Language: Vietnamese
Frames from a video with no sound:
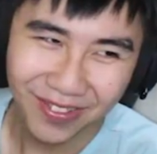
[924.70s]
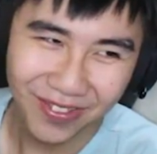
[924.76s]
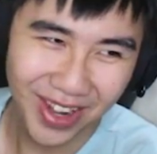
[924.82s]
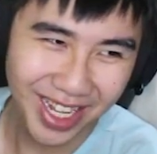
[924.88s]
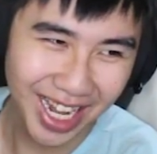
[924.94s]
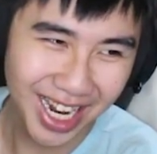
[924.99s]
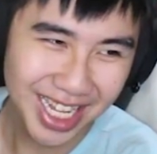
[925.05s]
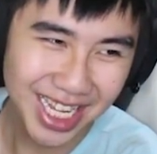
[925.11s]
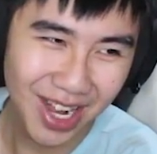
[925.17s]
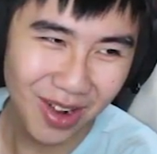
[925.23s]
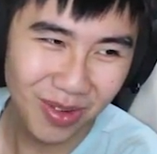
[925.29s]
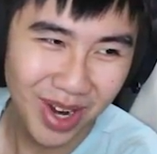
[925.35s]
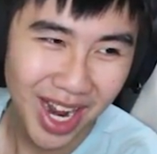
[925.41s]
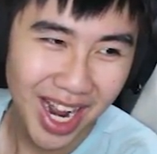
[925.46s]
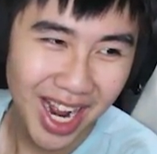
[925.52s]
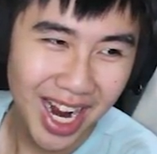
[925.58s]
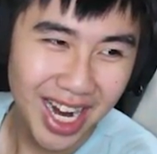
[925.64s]
và thế là xong
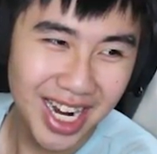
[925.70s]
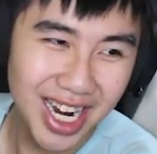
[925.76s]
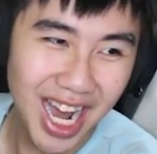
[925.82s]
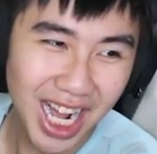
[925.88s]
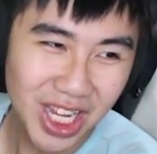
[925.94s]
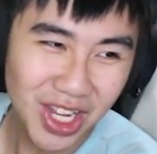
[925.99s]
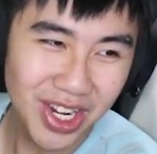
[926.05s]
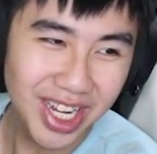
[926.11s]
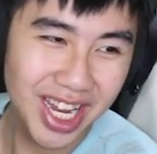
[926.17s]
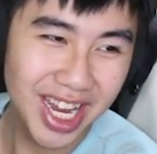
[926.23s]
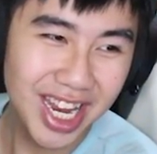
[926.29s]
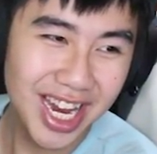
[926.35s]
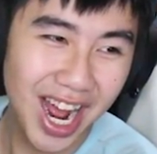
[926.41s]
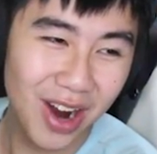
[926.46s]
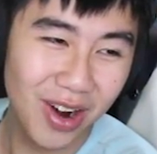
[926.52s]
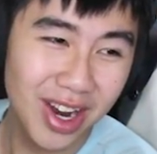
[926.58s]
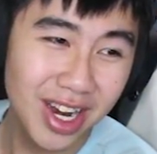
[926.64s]
đợi cho đến khi
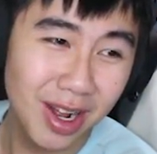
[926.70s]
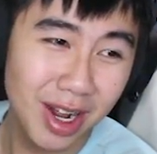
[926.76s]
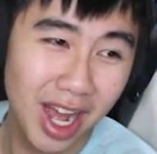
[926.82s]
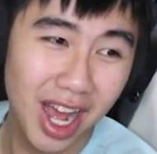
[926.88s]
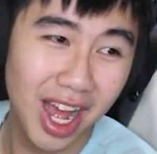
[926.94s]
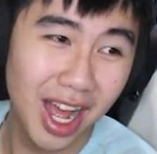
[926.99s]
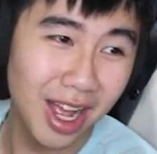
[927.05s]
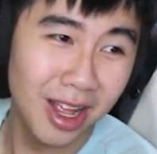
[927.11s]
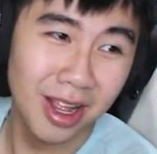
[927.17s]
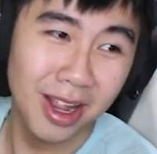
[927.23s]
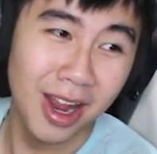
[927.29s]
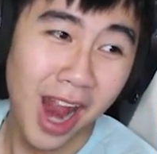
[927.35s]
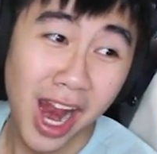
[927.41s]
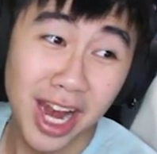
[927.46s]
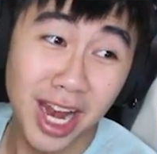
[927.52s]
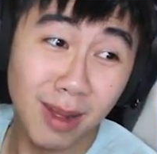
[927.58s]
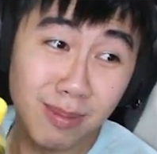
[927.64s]
nào lên được uh, ờ,
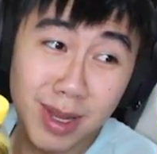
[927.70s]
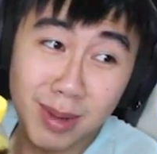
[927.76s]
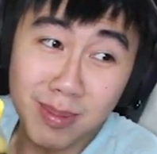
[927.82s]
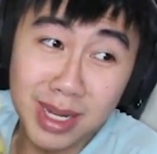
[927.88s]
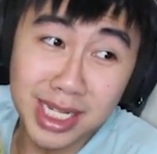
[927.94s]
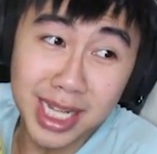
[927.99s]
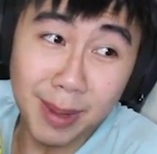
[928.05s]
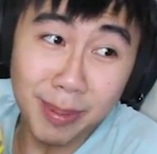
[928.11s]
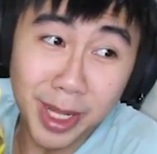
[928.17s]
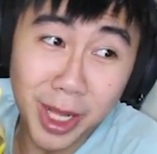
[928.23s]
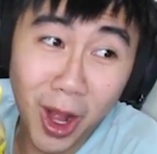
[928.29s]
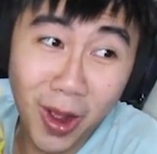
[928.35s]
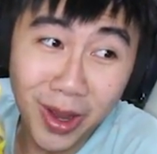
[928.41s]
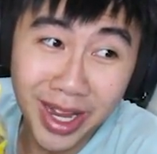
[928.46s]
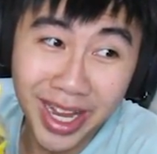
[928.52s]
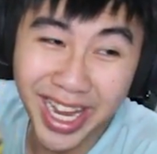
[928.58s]
500 nghìn sắp thì thôi